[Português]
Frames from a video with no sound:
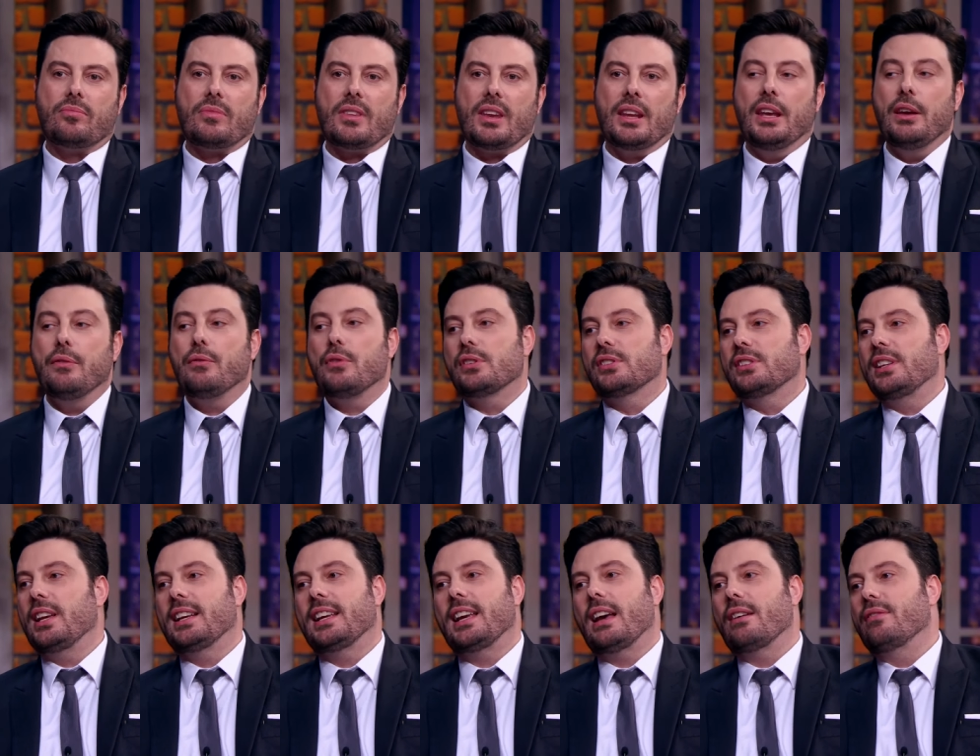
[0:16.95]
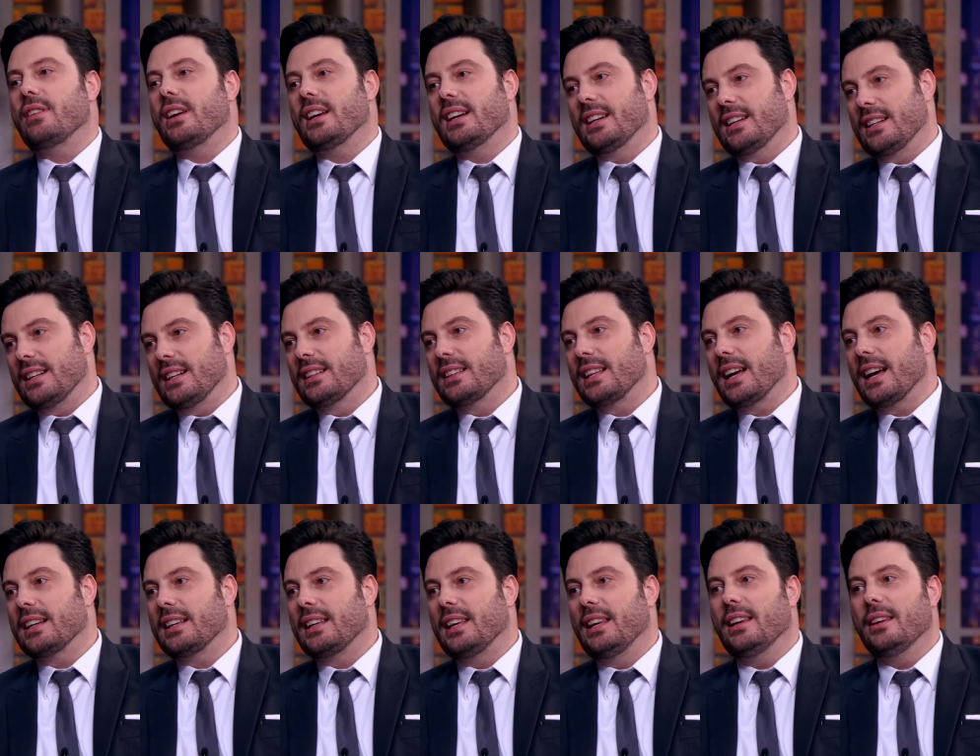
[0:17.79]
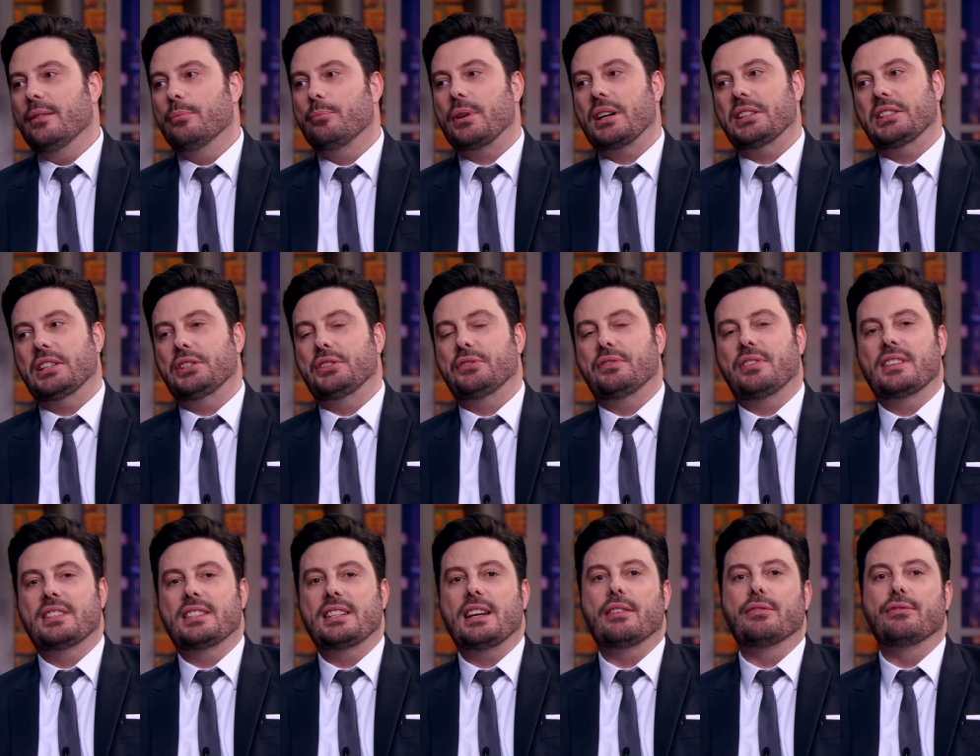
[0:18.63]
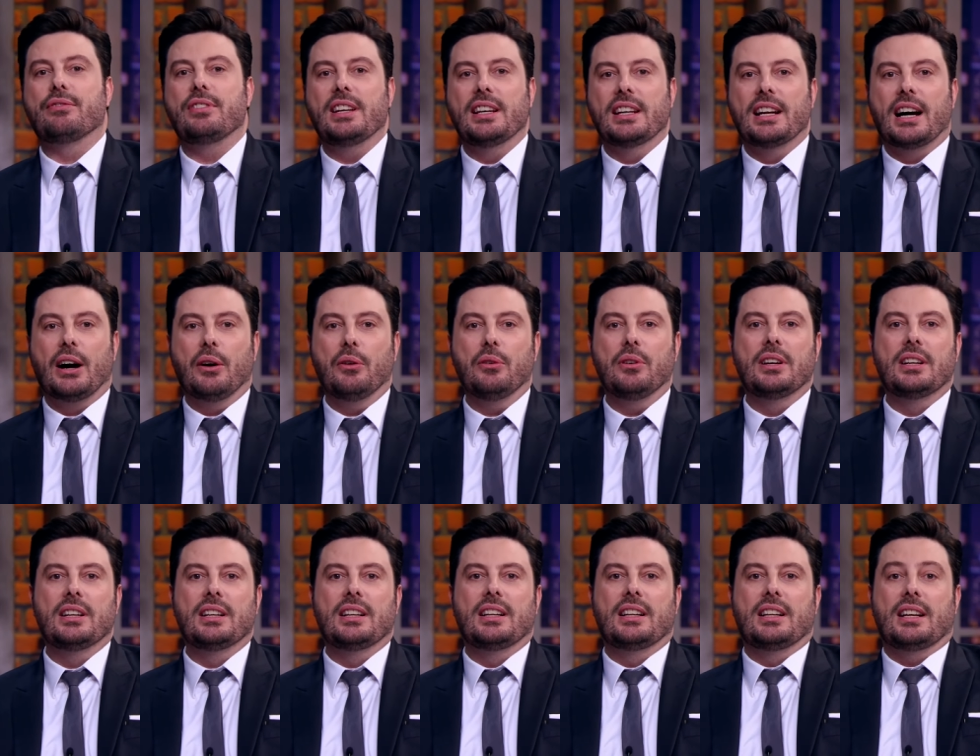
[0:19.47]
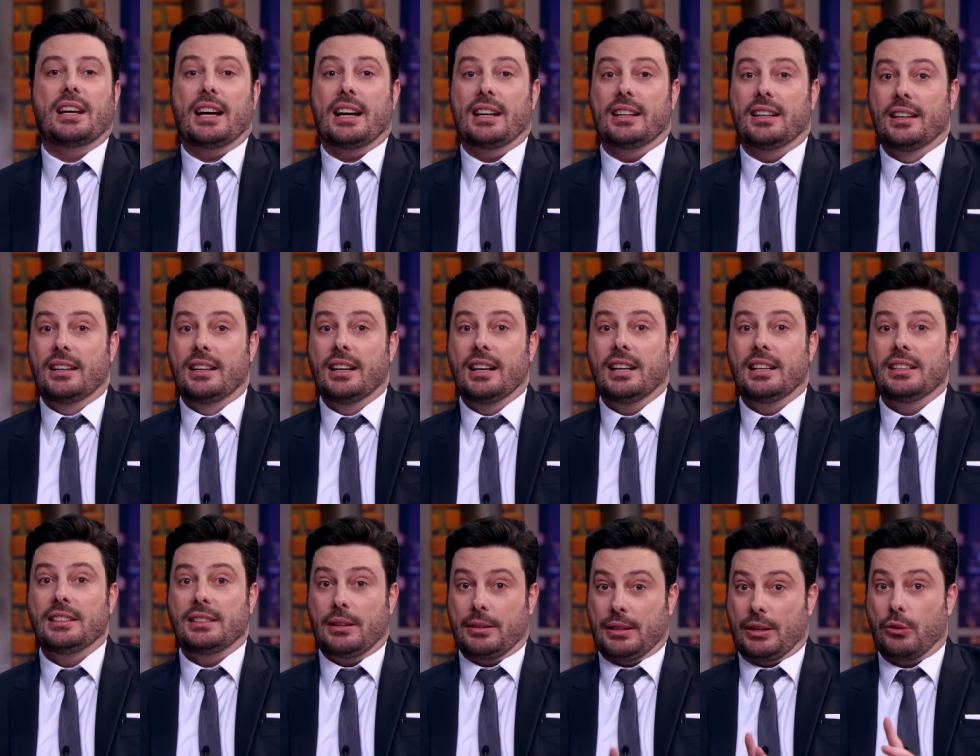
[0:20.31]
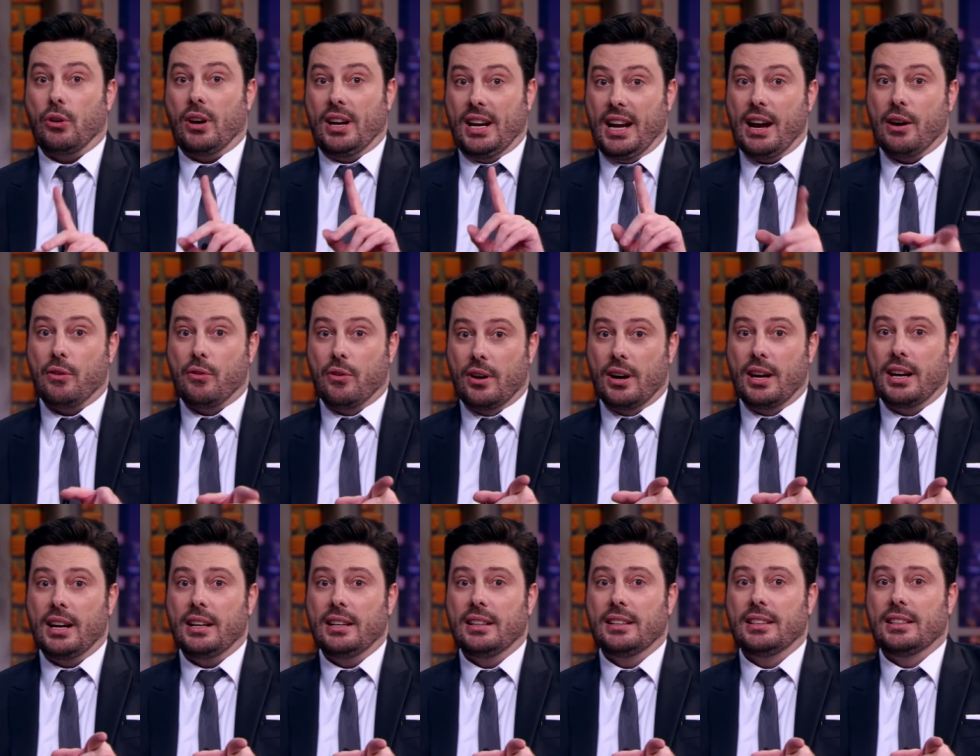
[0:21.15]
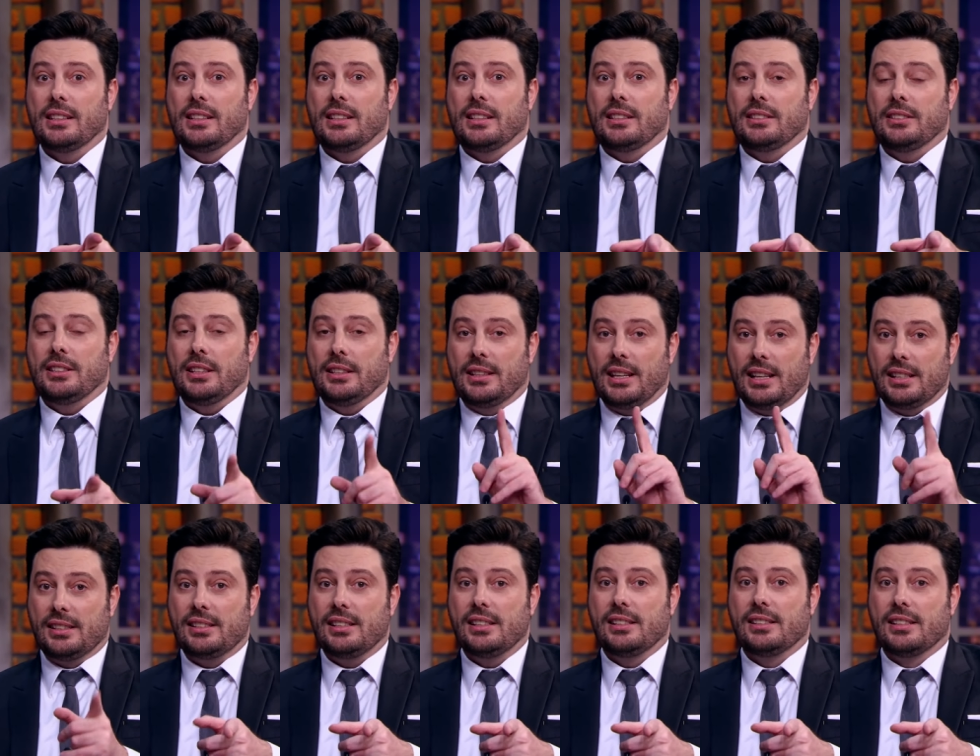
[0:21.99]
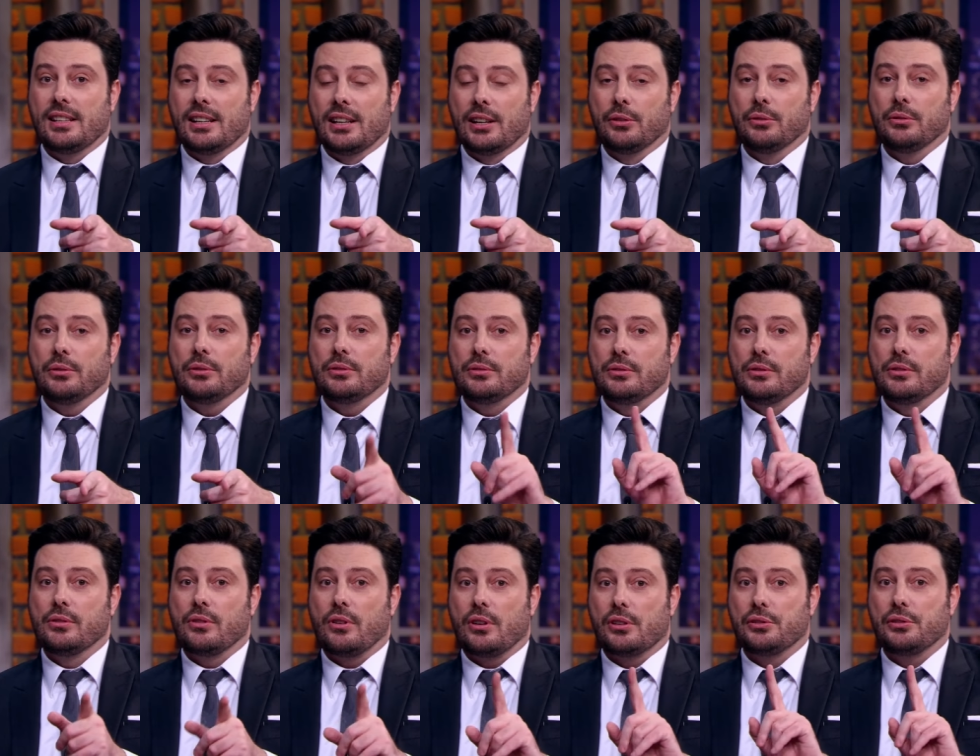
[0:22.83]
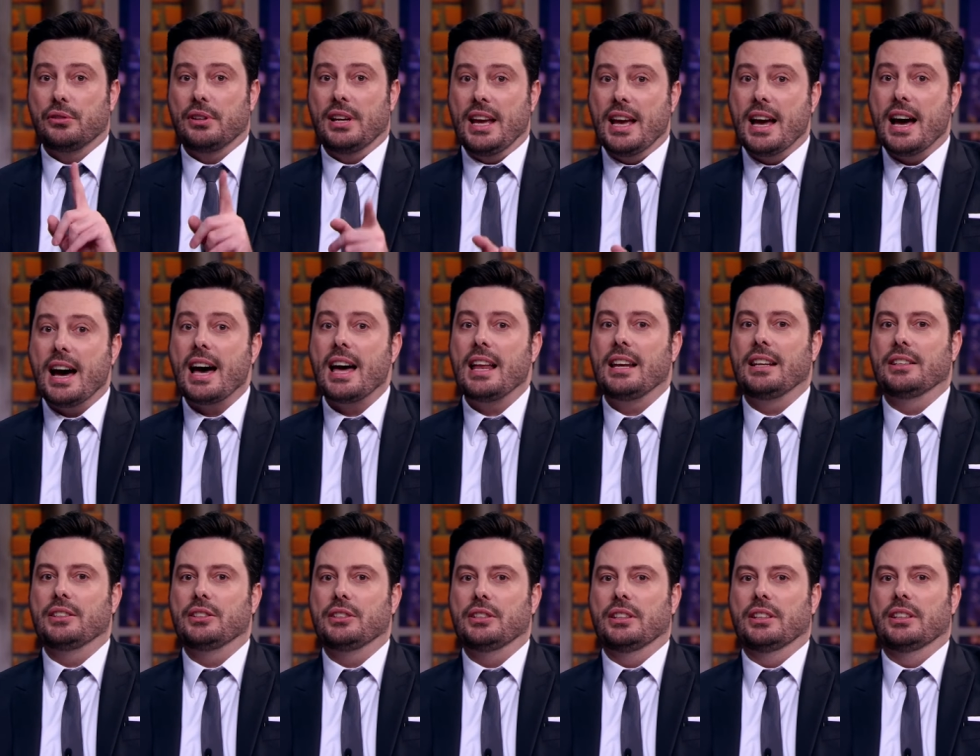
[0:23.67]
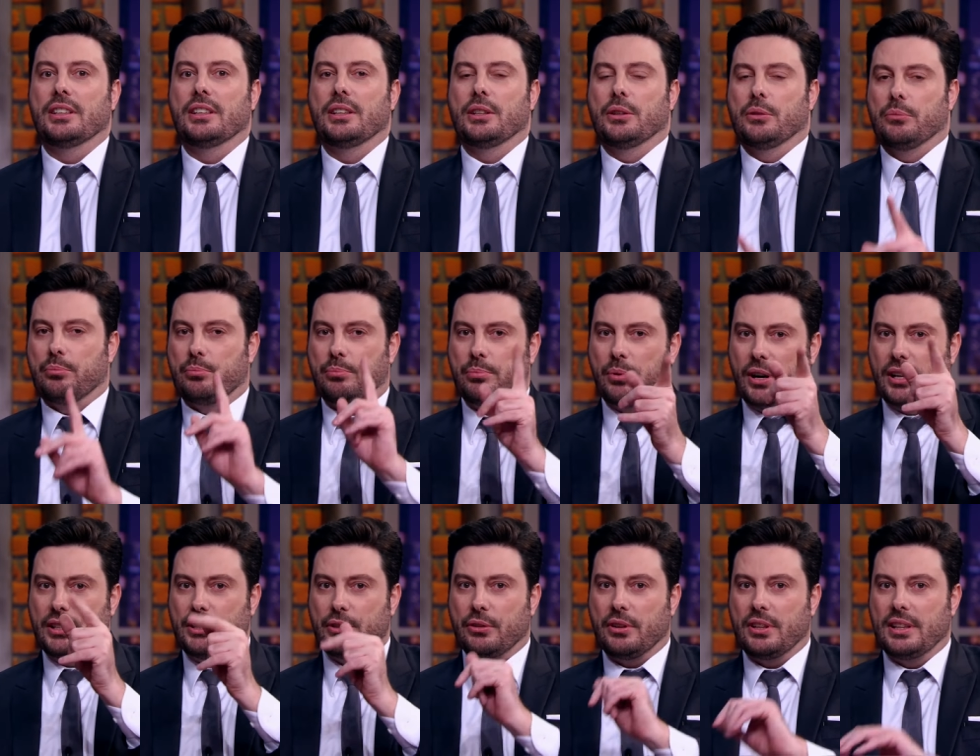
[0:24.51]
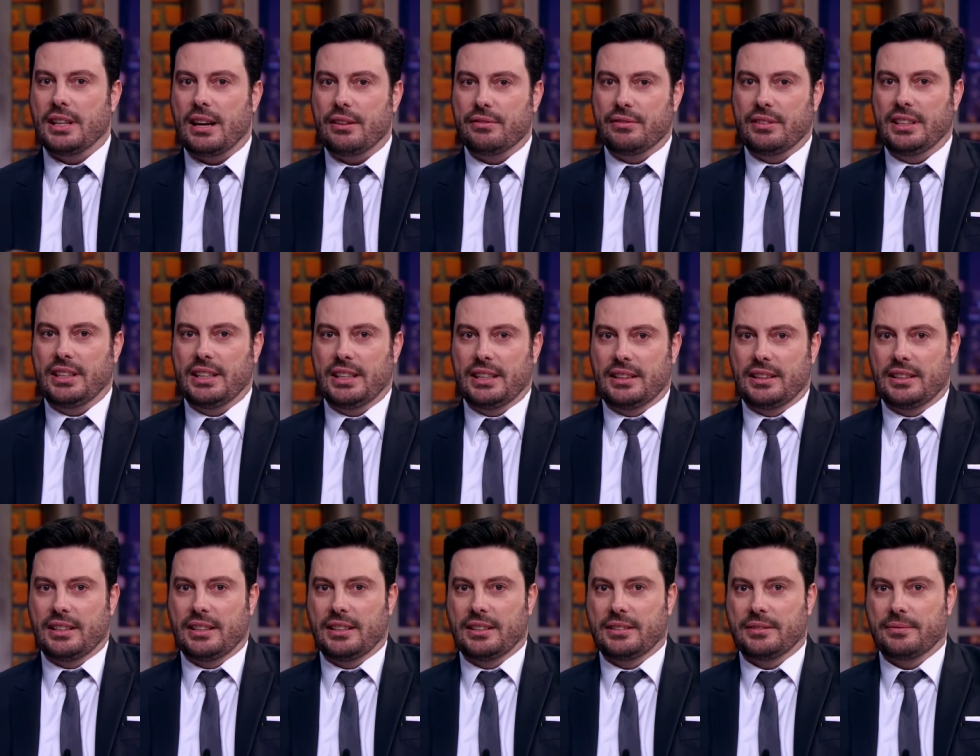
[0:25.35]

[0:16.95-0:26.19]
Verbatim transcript: que você que é vegana está aqui para a gente fazer a final. A grande. Agora é a hora de decisão no nosso reality. Pode rodar a vinheta.